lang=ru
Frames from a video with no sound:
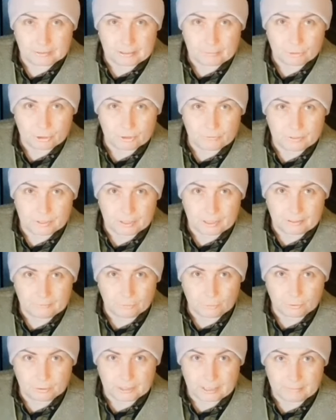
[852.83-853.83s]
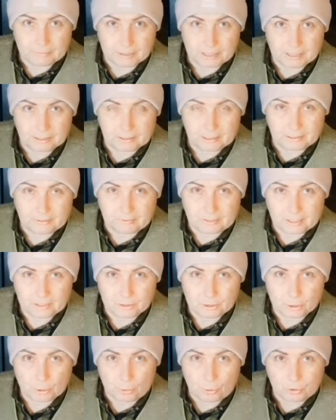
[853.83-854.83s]
потому что все равно там, где
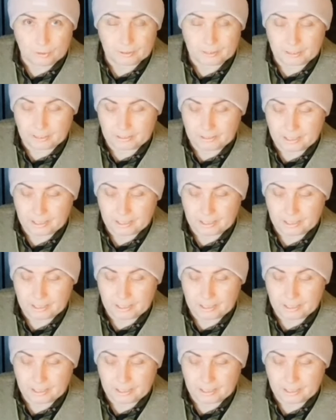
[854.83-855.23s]
открываются окна,